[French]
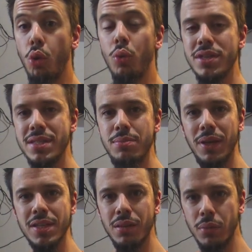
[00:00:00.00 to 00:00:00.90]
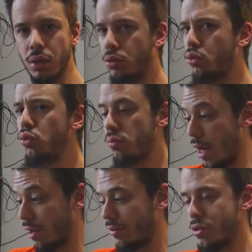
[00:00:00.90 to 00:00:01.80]
haut ici présentement ou
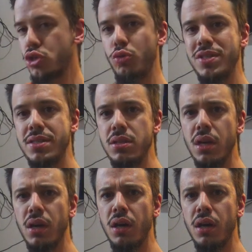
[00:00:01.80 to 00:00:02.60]
à la fin de celui-ci.